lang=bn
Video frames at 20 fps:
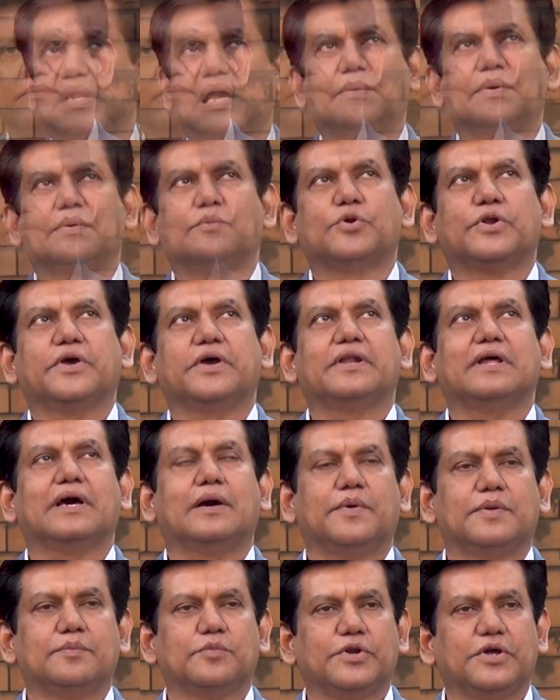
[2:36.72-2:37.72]
আমার মনে হয় না
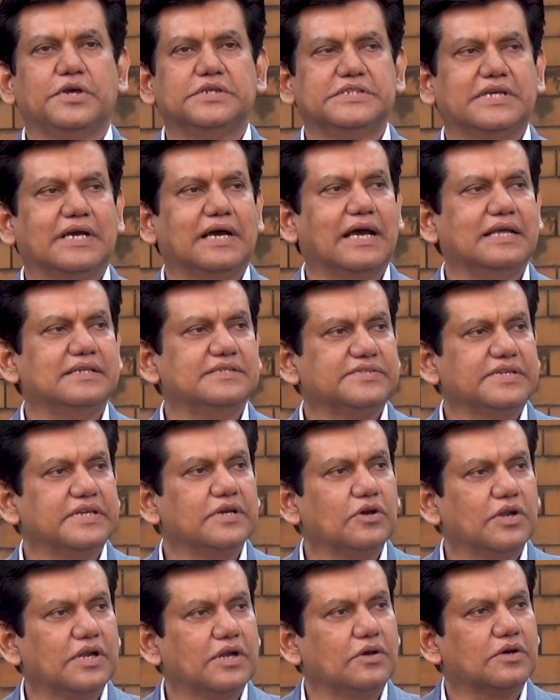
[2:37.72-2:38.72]
আমার মনে হয় যে আইন
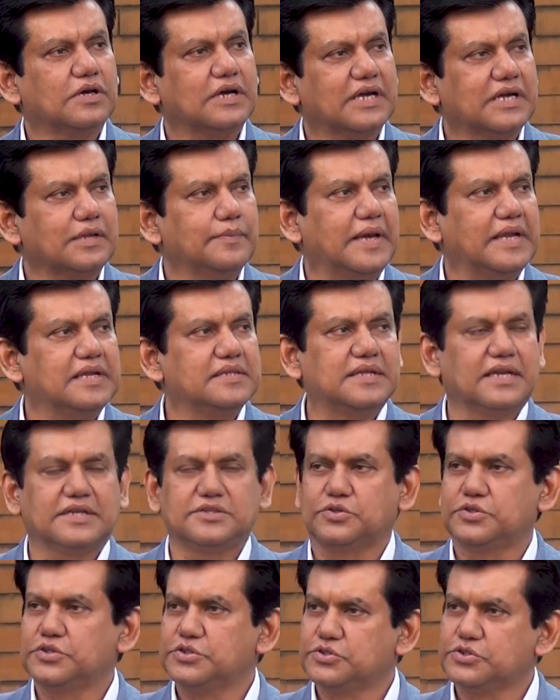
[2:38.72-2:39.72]
শৃঙ্খলা রক্ষাকারী বাহিনী তারা
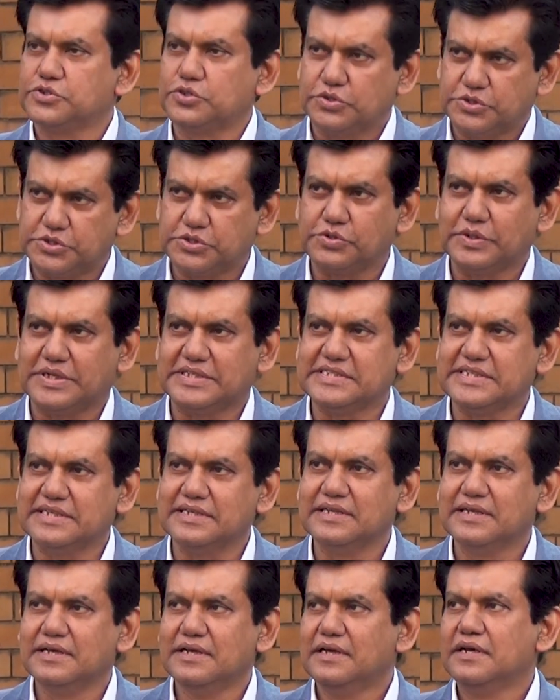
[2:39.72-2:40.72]
যথেষ্ট সচেষ্ট আছেন
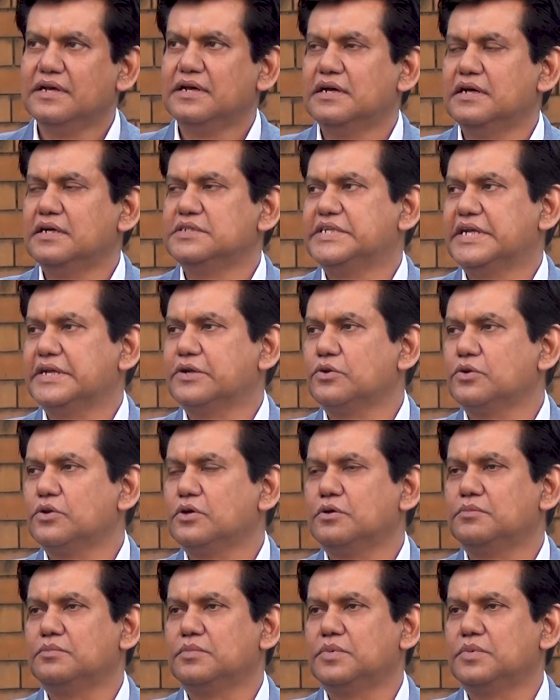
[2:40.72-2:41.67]
যে কোনো